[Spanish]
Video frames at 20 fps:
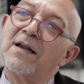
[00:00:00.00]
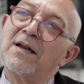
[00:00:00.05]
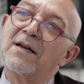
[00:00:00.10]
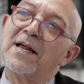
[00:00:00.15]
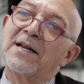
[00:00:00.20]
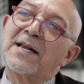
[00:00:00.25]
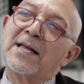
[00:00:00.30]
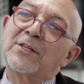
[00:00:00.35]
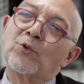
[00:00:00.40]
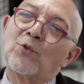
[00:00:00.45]

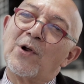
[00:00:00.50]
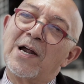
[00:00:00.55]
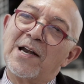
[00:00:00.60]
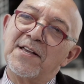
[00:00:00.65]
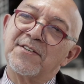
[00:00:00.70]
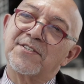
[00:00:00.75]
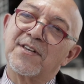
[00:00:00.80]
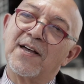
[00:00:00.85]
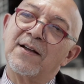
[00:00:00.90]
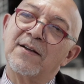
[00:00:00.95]
La
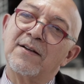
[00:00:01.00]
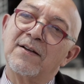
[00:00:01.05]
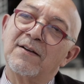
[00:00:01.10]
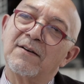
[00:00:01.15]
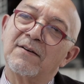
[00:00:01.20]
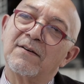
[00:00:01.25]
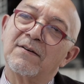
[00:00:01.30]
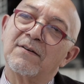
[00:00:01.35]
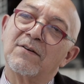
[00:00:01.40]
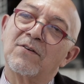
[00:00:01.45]
naturaleza,
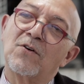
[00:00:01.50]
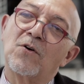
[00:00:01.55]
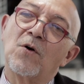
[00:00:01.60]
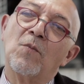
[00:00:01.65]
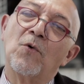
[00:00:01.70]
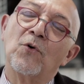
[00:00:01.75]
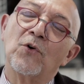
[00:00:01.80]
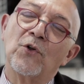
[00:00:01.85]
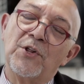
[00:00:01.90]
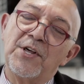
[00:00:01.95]

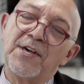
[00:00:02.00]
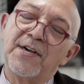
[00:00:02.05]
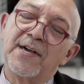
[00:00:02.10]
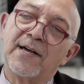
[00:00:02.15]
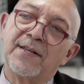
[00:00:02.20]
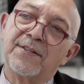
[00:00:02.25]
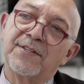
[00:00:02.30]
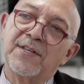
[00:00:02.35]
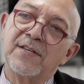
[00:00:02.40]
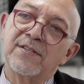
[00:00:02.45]
como lo
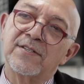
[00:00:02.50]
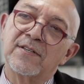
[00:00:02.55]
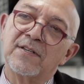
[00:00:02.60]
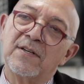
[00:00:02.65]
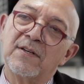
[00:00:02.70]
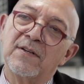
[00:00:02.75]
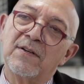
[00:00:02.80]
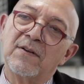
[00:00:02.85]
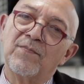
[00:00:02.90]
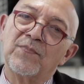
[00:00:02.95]
dije antes,
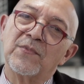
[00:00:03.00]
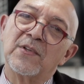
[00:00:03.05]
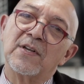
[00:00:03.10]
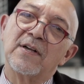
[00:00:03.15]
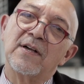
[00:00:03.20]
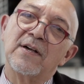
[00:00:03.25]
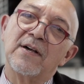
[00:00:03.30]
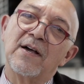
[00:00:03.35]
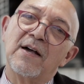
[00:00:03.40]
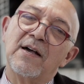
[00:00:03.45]

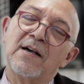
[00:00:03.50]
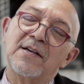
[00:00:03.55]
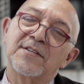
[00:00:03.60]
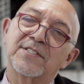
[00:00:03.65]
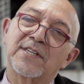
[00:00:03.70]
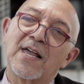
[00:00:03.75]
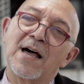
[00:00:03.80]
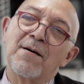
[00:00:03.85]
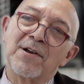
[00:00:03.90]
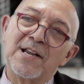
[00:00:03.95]

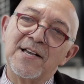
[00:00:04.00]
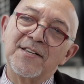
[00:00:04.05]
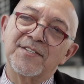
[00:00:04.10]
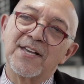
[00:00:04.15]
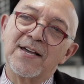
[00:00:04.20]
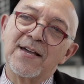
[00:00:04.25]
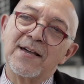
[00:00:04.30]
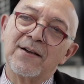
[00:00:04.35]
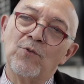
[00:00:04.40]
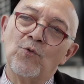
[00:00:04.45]

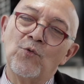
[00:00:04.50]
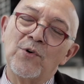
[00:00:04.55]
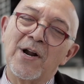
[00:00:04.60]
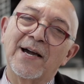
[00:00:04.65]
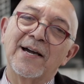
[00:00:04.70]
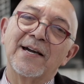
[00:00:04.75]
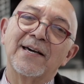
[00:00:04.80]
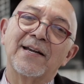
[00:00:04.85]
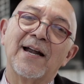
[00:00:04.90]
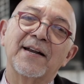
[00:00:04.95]
establece
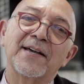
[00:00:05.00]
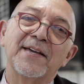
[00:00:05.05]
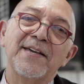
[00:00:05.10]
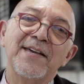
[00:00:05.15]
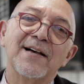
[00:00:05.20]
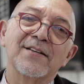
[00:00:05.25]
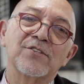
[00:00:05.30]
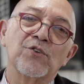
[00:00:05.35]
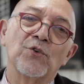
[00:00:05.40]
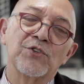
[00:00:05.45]
una
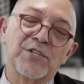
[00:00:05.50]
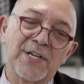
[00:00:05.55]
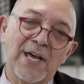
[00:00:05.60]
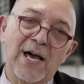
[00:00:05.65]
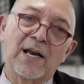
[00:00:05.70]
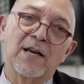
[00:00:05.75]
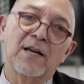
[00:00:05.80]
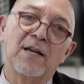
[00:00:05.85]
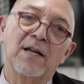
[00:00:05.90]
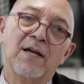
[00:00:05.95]
jerarquía
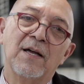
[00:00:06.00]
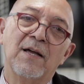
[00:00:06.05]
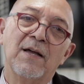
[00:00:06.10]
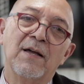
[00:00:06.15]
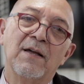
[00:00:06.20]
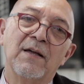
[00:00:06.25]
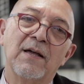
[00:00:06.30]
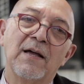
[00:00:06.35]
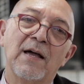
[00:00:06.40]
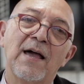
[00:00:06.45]
social
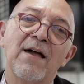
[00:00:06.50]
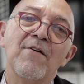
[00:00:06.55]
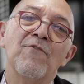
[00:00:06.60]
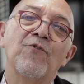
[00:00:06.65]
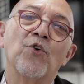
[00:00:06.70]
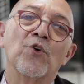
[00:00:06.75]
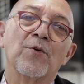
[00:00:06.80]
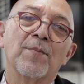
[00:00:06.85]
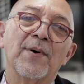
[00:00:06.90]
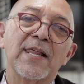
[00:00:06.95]

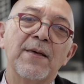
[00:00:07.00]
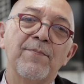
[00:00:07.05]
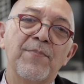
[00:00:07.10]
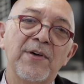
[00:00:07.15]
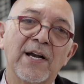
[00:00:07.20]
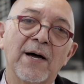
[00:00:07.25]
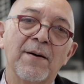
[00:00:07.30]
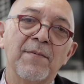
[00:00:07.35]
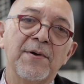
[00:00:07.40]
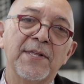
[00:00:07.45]
en forma de
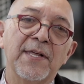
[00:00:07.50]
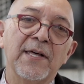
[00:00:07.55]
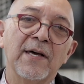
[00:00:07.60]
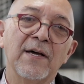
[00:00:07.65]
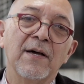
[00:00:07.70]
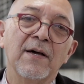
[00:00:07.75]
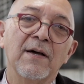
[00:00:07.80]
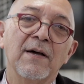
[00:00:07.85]
pirámide.